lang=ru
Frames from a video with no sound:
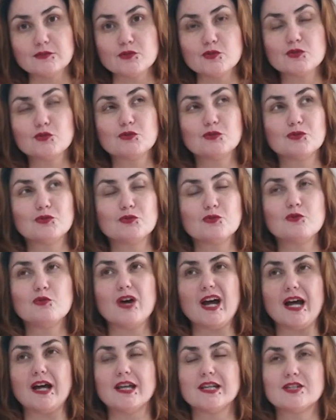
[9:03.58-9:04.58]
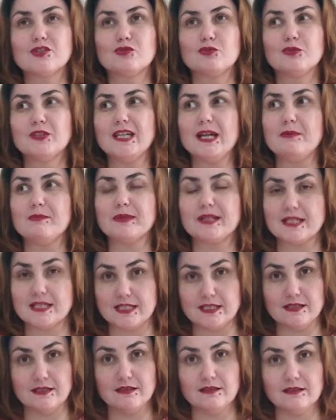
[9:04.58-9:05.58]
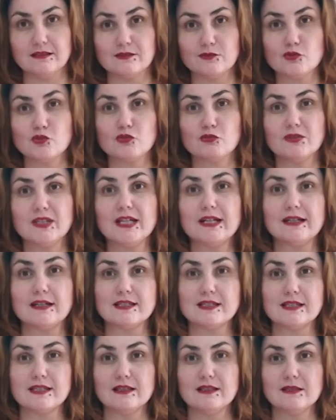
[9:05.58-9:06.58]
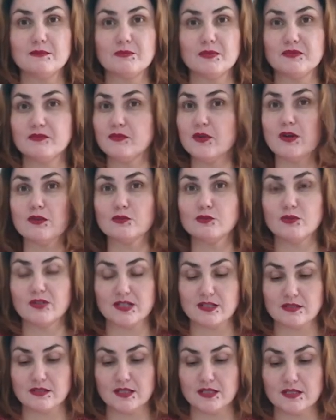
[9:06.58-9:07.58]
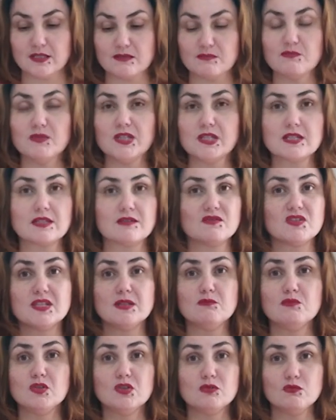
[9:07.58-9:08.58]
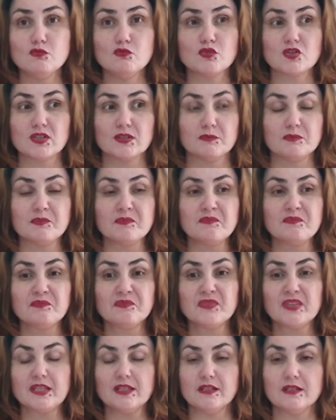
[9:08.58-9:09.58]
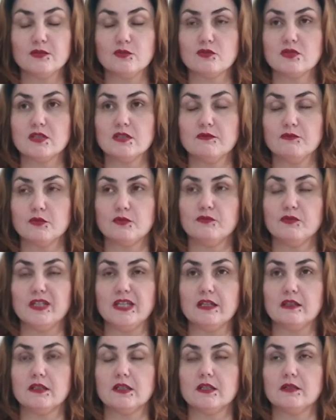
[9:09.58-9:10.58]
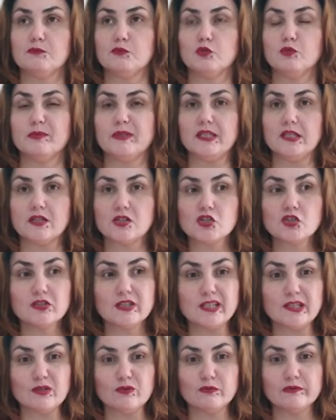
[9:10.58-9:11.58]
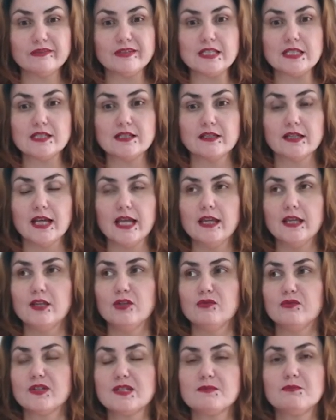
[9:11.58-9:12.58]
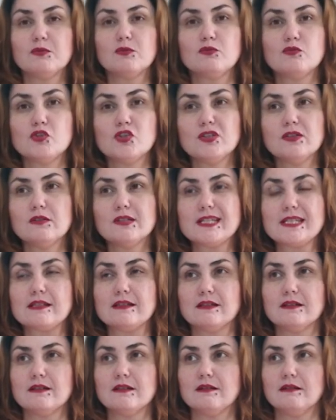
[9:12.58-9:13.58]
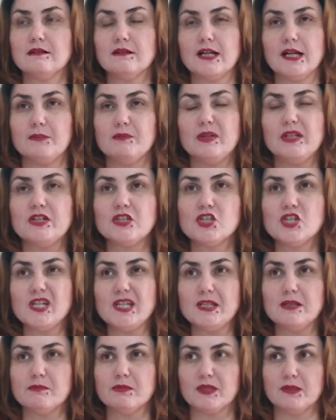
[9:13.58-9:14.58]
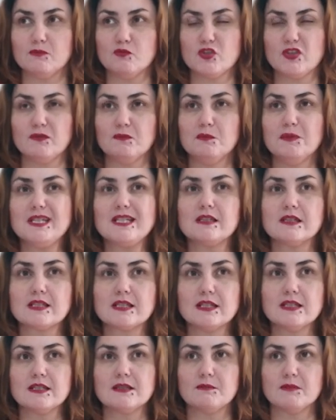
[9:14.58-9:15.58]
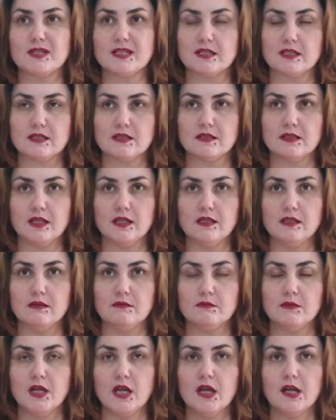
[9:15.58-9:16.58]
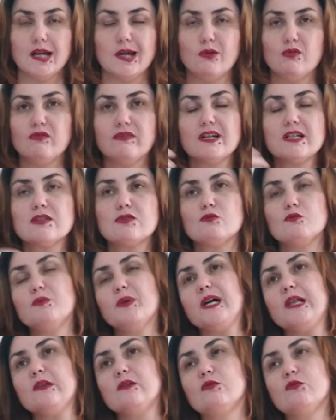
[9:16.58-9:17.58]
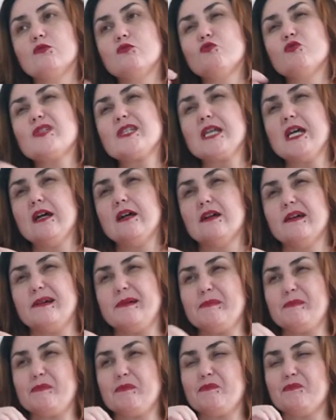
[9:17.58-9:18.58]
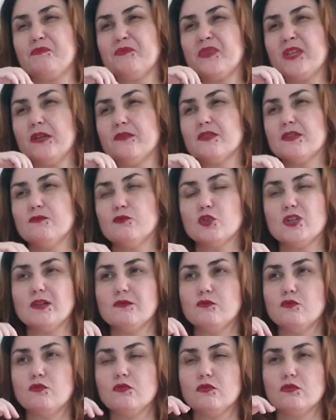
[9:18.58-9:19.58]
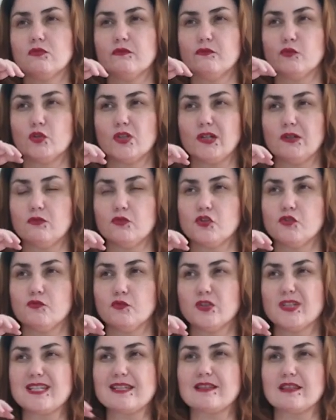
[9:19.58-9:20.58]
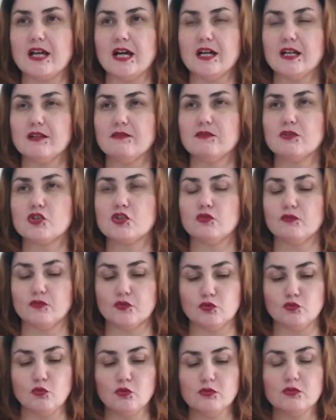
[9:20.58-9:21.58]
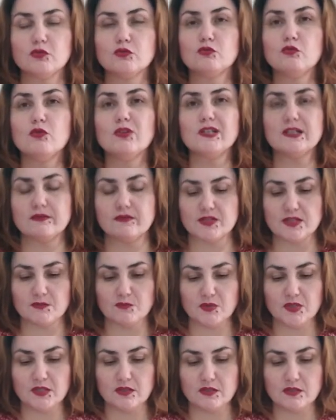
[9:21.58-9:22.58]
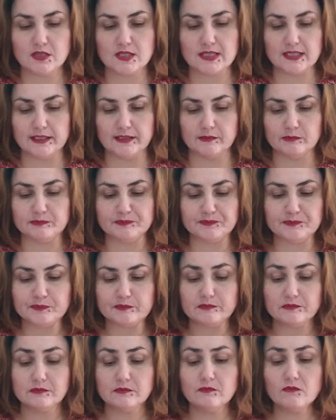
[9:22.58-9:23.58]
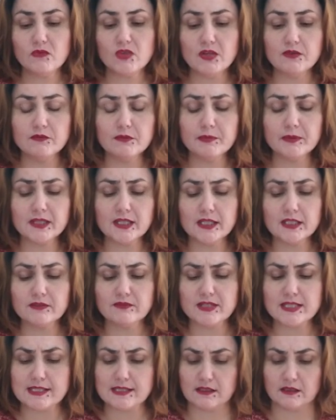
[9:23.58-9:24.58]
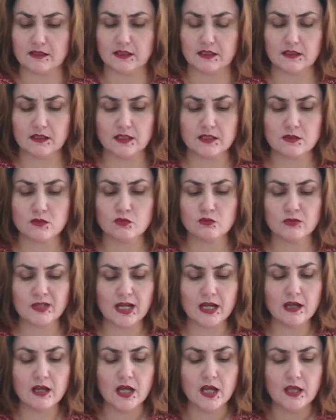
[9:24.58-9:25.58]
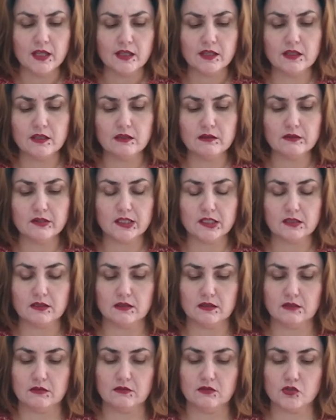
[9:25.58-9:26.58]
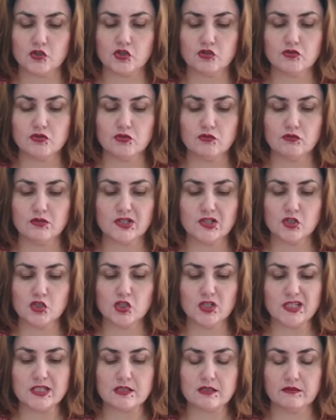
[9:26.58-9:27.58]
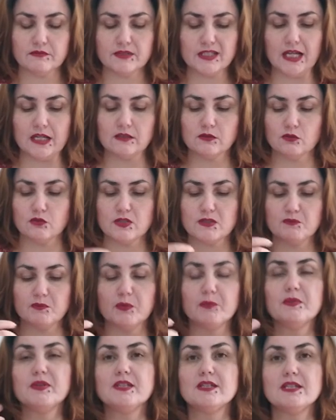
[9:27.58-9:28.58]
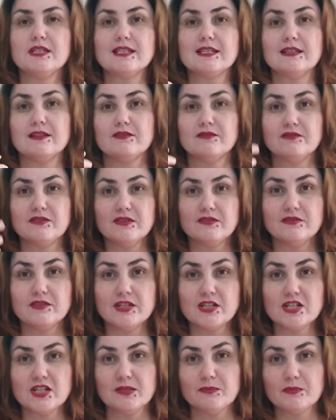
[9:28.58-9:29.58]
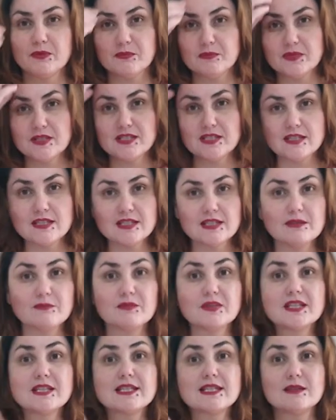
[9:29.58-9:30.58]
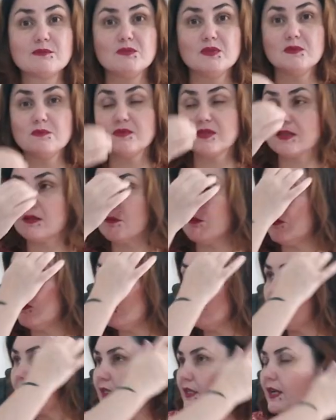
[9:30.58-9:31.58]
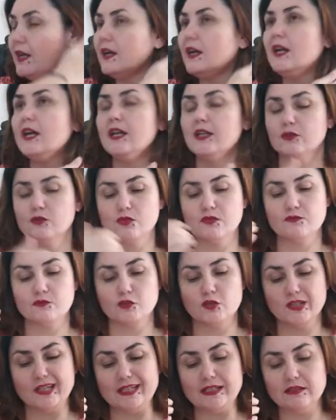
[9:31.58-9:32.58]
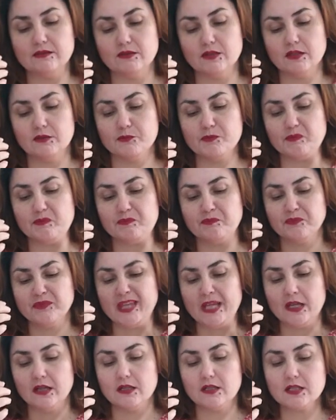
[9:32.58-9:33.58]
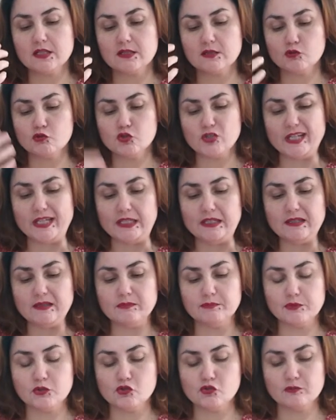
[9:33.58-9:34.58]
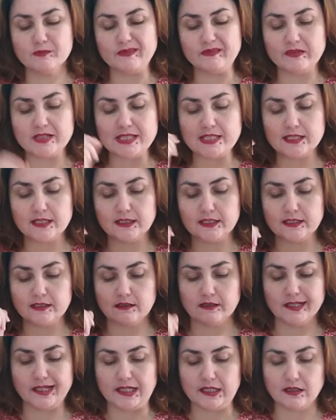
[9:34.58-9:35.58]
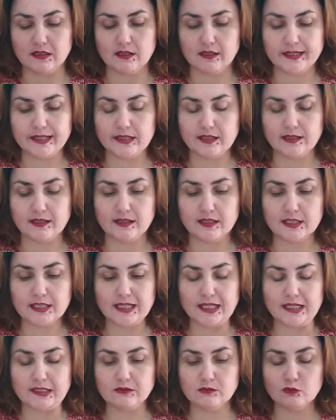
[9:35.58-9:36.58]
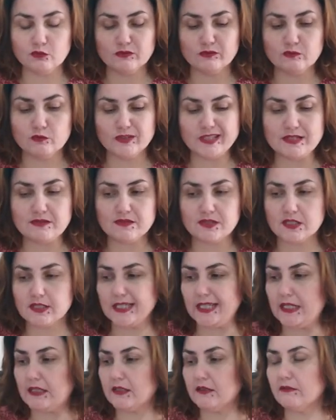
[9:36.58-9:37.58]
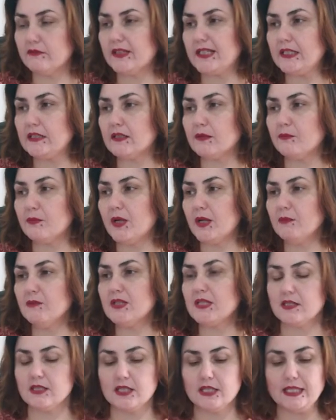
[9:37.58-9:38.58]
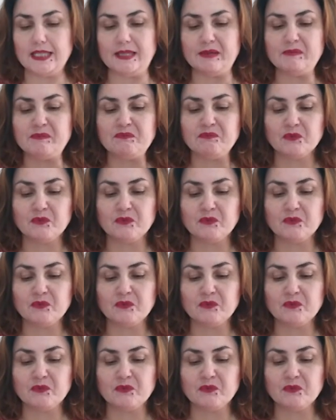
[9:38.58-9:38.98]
То есть, то, а что я просила, то, что я хотела, по факту оказалось мне совсем не нужным. Да, то есть, и вот вы это как будто бы неожиданно увидели, и у вас получилось э, облегчение, потому что вместе с этим осознанием у вас упал груз э, всего того, вот как чего-то старого, что вы долго-долго в себе несли выпадает 20 аркан суда и э, шестерка жезлов, да, то есть победителем, вы вышли победителем над самим собой, да, то есть вот это э, разрушение, причем 20 э, аркан, он у нас всегда говорит о памяти, и